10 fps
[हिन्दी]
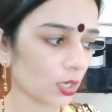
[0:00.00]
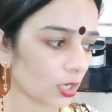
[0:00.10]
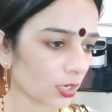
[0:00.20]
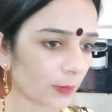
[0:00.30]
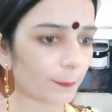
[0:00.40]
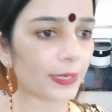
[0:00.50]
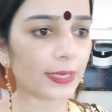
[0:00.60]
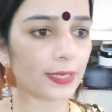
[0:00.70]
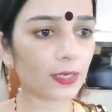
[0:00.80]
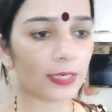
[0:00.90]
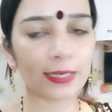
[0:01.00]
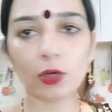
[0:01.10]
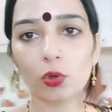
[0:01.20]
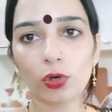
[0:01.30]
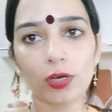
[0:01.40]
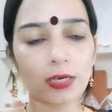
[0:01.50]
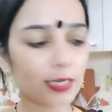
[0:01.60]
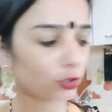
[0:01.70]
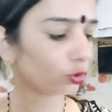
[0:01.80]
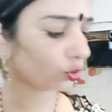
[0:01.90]
कपड़े एक लोड
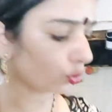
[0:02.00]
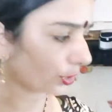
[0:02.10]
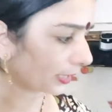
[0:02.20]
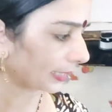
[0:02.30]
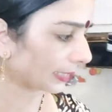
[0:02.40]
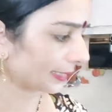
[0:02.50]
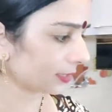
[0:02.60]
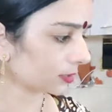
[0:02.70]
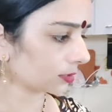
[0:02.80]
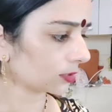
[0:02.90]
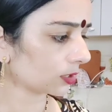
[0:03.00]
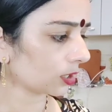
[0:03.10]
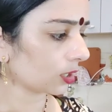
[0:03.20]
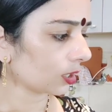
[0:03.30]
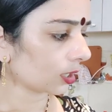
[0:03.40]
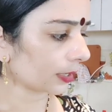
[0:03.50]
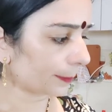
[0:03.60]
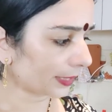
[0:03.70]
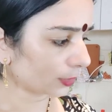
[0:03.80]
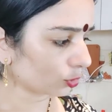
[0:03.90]
लगाती हूँ धोने के लिए
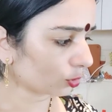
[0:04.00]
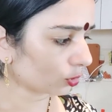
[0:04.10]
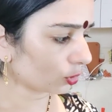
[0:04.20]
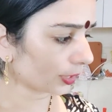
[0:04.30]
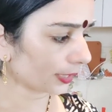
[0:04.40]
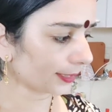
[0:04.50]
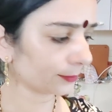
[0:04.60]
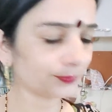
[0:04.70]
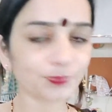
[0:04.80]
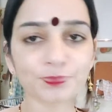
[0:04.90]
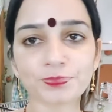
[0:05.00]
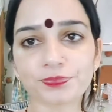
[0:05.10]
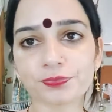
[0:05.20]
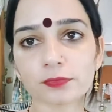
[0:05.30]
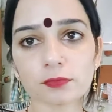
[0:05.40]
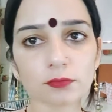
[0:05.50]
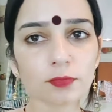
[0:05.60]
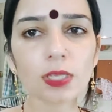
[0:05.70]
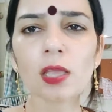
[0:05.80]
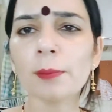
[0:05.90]
कपड़े धो गए हैं
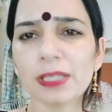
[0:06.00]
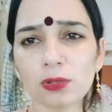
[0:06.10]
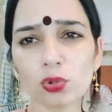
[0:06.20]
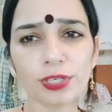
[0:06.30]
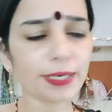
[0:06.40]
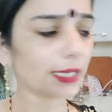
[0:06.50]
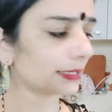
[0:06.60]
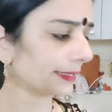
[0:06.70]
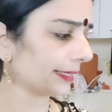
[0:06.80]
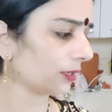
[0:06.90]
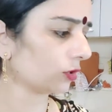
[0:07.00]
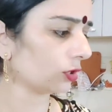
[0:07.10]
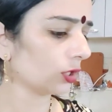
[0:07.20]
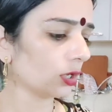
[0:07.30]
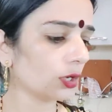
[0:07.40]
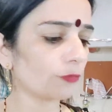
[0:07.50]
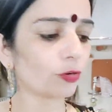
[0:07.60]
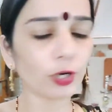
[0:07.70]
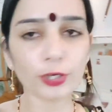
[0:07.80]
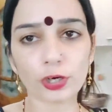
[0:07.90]
मतलब धोने डाल दिए हैं
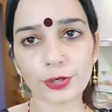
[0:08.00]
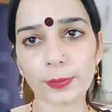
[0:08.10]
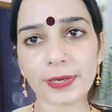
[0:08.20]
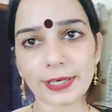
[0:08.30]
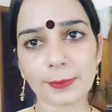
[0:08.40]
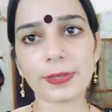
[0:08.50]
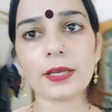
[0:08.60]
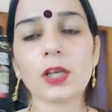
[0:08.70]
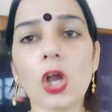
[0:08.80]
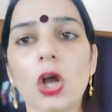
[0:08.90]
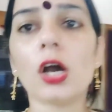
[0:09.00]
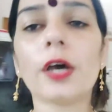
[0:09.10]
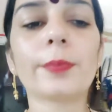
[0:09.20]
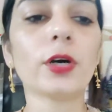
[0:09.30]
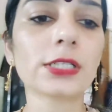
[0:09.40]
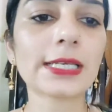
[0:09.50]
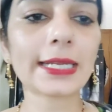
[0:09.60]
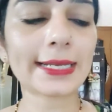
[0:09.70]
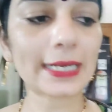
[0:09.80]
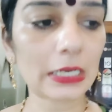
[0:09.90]
फुली ऑटोमेटिक में और बहुत
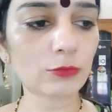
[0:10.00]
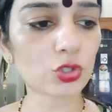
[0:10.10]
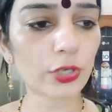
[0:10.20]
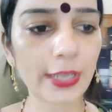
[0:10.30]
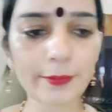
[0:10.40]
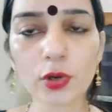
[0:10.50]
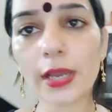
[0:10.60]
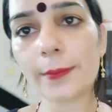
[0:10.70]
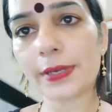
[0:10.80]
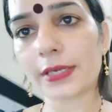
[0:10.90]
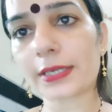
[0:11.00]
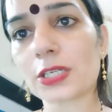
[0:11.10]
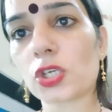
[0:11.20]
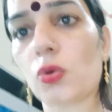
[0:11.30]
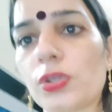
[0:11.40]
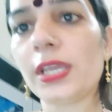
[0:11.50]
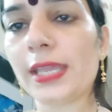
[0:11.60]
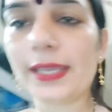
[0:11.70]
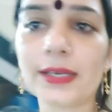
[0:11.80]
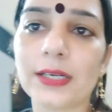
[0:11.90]
सारे काम जो है वो अब करके जाऊंगी
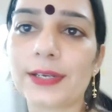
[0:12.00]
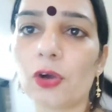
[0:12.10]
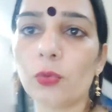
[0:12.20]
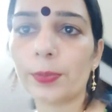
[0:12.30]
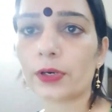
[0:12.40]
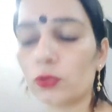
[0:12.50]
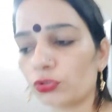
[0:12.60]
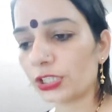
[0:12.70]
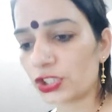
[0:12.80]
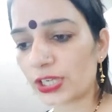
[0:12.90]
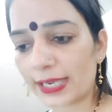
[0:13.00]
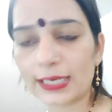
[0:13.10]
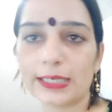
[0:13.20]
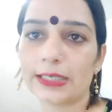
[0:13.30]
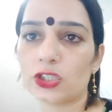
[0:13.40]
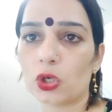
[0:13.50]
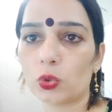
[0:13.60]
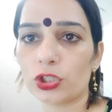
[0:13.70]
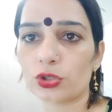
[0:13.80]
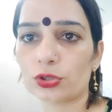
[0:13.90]
एक घंटा ऊपर रहूंगी चाय लेके
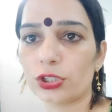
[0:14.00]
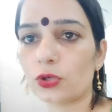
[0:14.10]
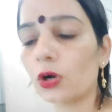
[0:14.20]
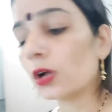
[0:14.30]
जाऊंगी ज्योति को